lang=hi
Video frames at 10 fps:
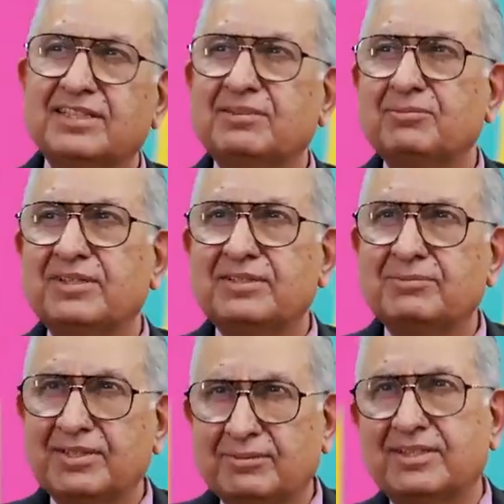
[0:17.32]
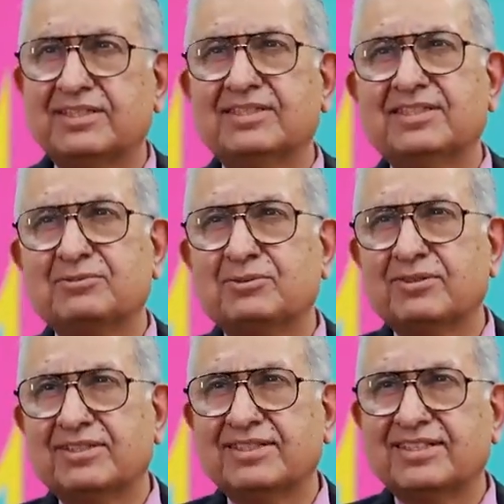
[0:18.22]
तीन महीने में हमारी नींद
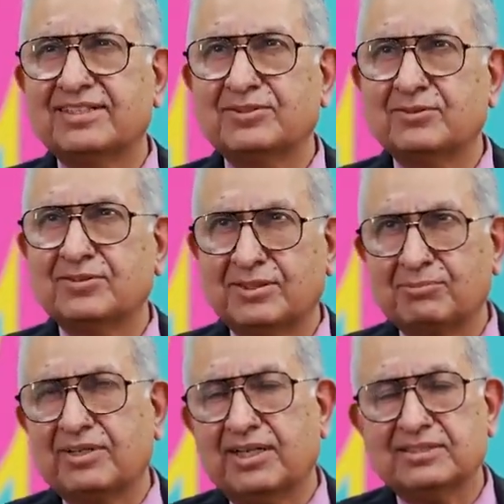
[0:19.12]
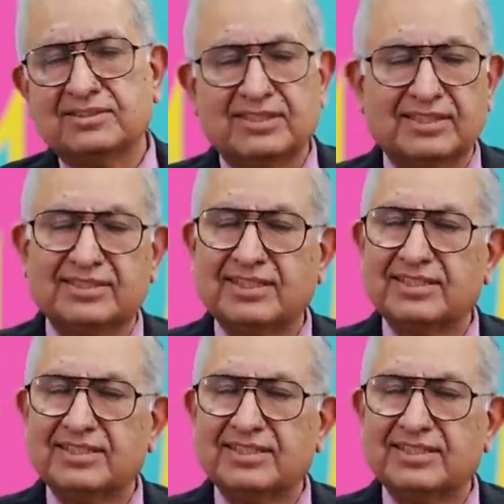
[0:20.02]
खुलती है क्योंकि हम खांसने लग